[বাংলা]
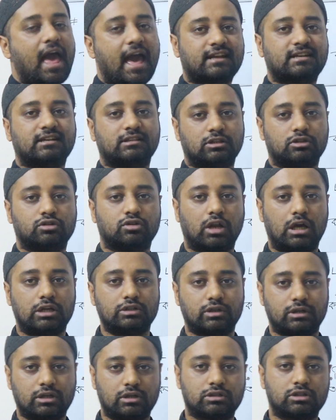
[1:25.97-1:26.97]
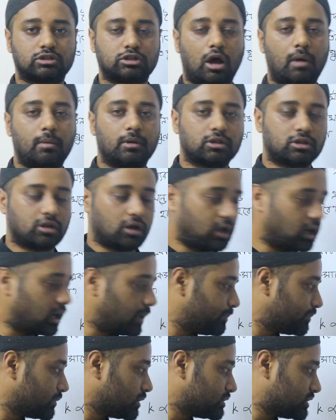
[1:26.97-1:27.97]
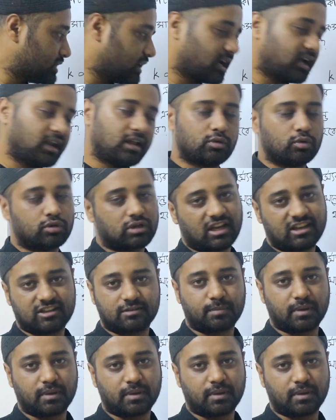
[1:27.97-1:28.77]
একসাথে ঝুলাইছো এটা হচ্ছে সমান্তরালে সে এখানে দুইটা